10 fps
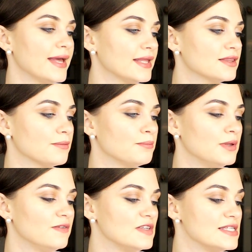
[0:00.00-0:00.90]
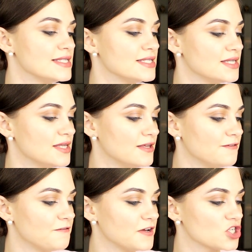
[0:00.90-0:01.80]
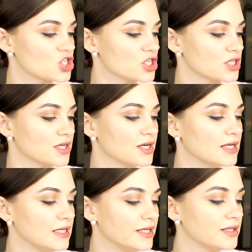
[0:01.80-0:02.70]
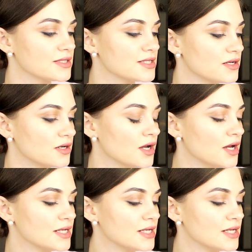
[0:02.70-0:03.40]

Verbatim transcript: Это BVC Fashion Cleanser.